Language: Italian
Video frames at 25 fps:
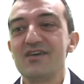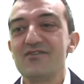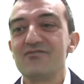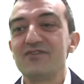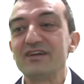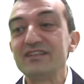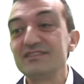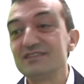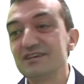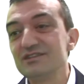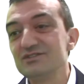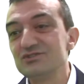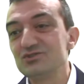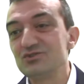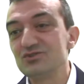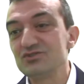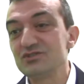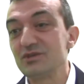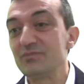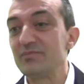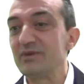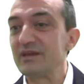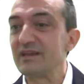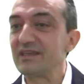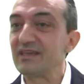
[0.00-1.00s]

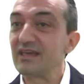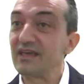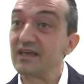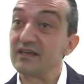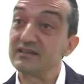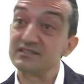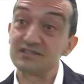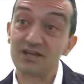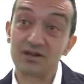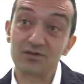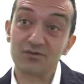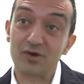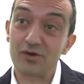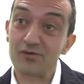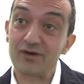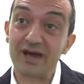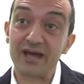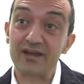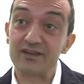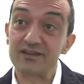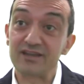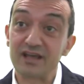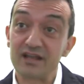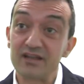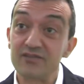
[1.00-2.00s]
Vantaggiosa perché
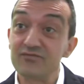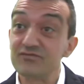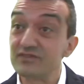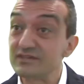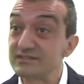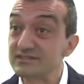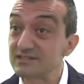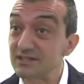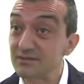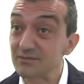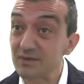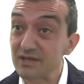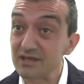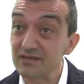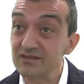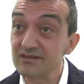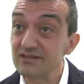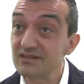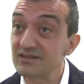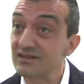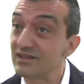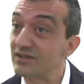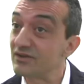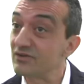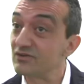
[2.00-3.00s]
salvaguardia gli
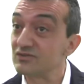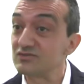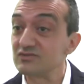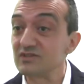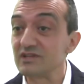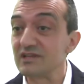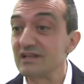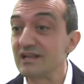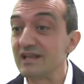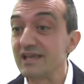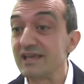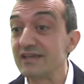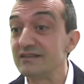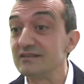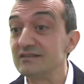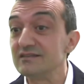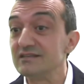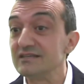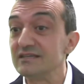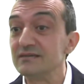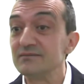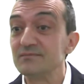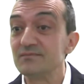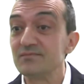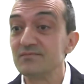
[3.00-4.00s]
investimenti dei nostri
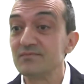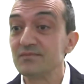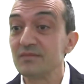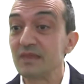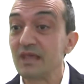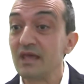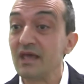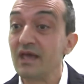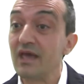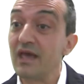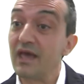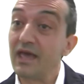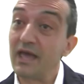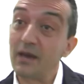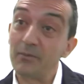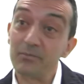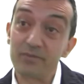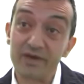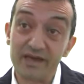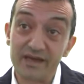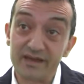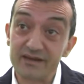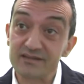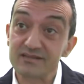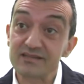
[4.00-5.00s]
clienti, è
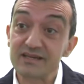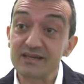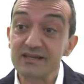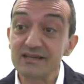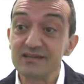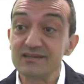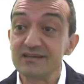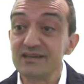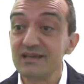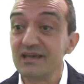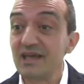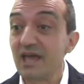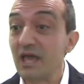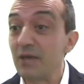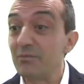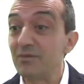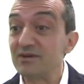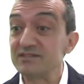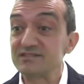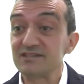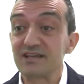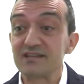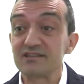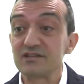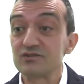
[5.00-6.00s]
aperta, è
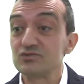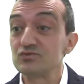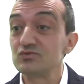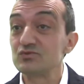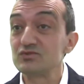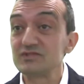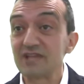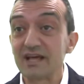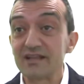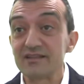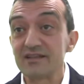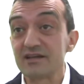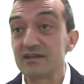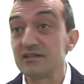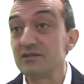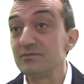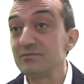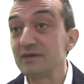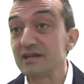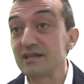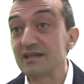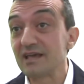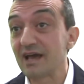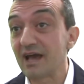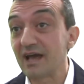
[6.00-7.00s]
basata su standard di
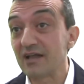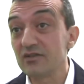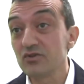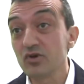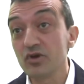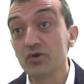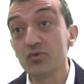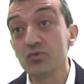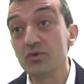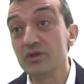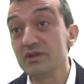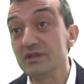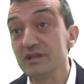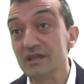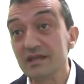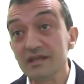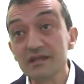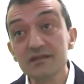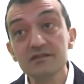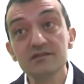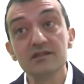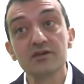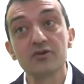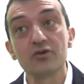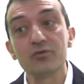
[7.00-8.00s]
mercato e quindi
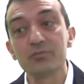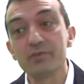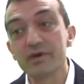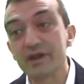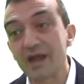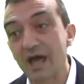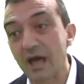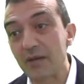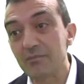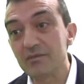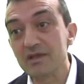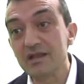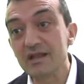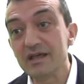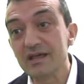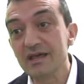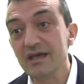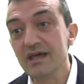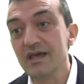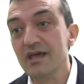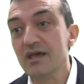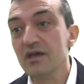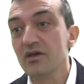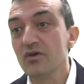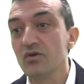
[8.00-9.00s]

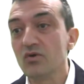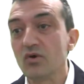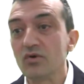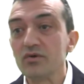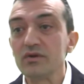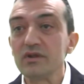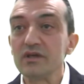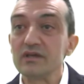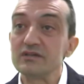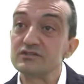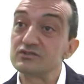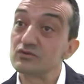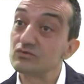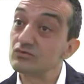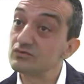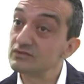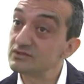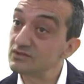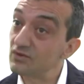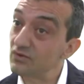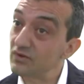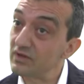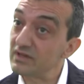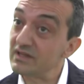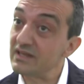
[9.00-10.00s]
interoperabile con
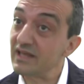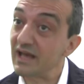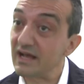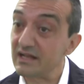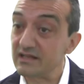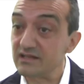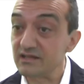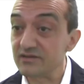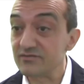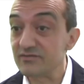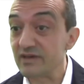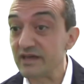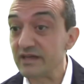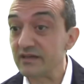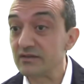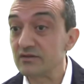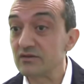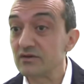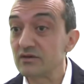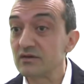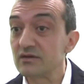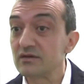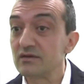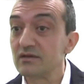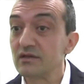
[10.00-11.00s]
soluzioni di altri
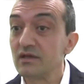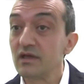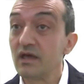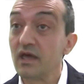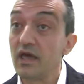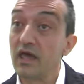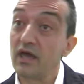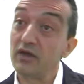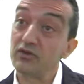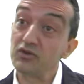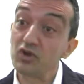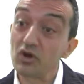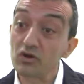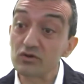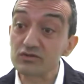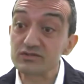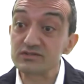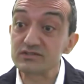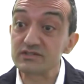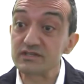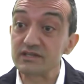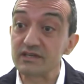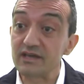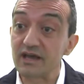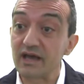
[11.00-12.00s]
vendor e
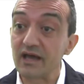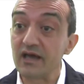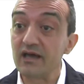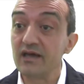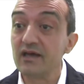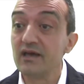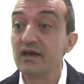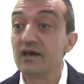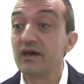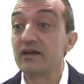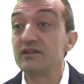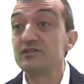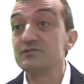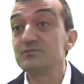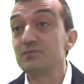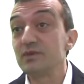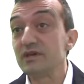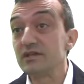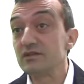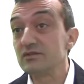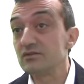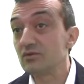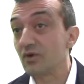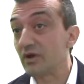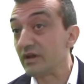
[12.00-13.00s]
agnostica
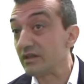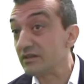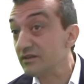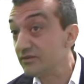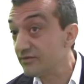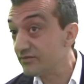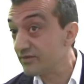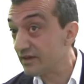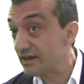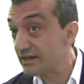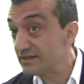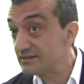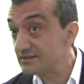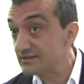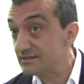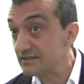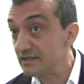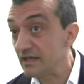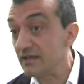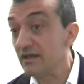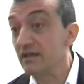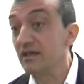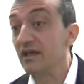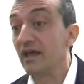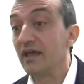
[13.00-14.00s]
rispetto alle
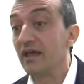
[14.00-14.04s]
differenti